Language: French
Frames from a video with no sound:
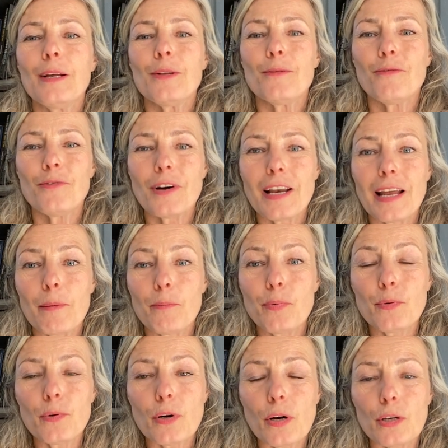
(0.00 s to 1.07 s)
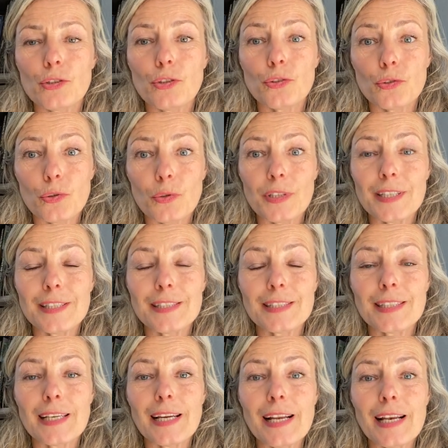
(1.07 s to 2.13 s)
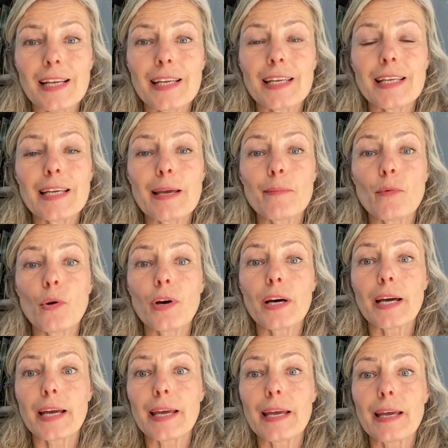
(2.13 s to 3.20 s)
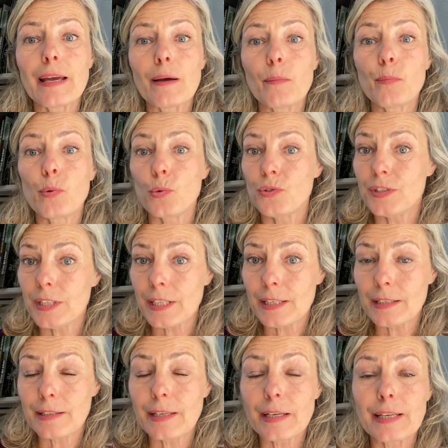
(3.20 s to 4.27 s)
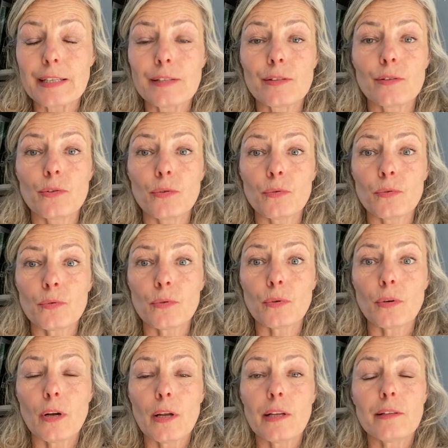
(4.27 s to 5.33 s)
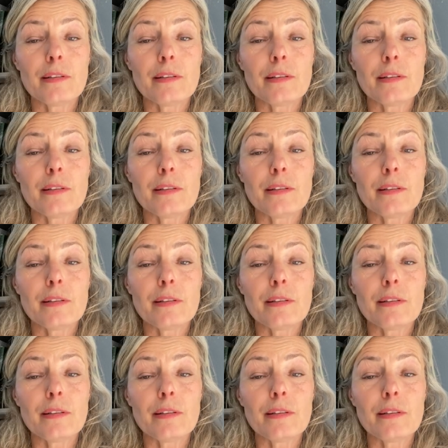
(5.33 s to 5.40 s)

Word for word: Voilà, pour ceux et celles qui aimeraient poser des questions,